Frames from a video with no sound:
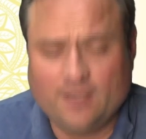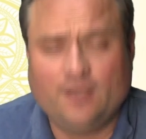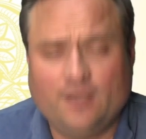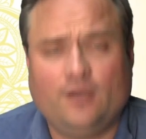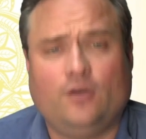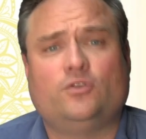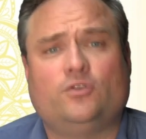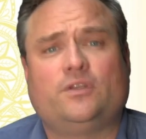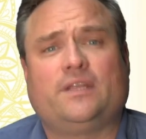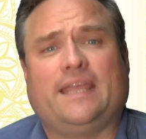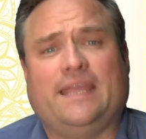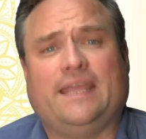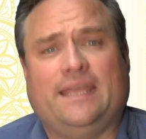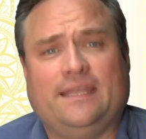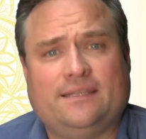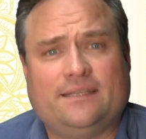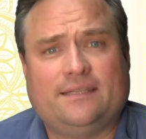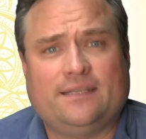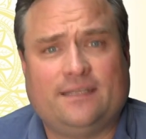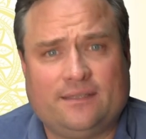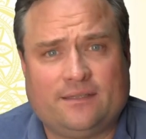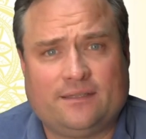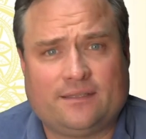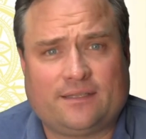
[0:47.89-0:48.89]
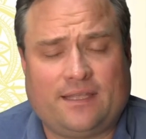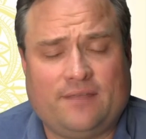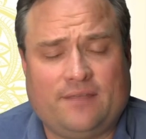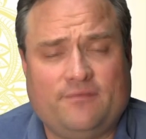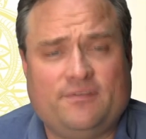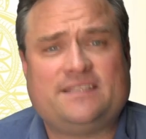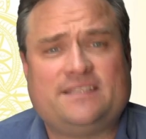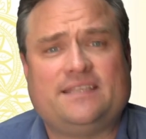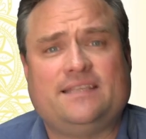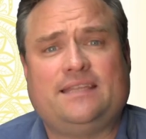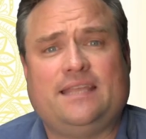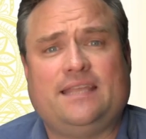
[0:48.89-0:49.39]
und gehen dann
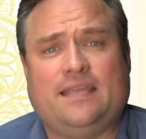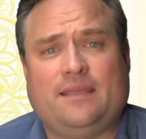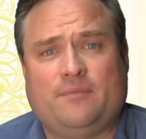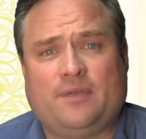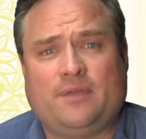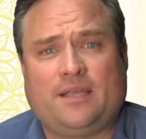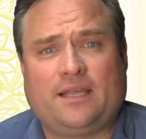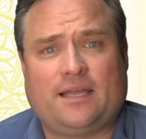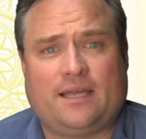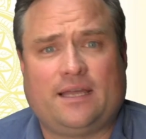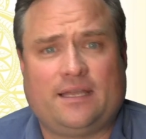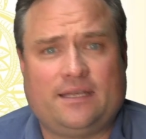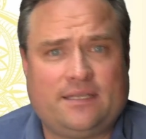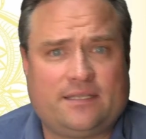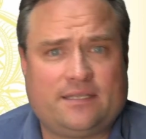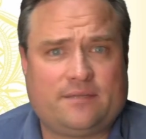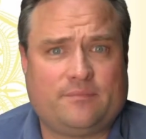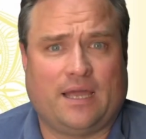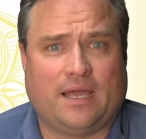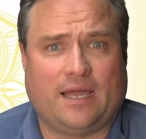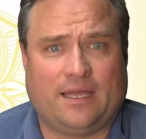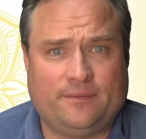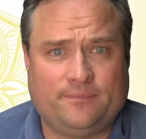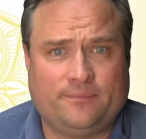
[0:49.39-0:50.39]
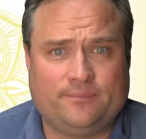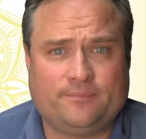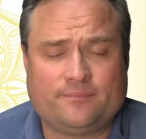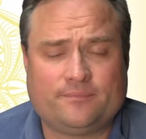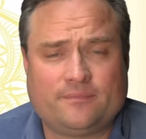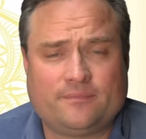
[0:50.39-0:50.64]
gewisse Themen gar nicht mehr an.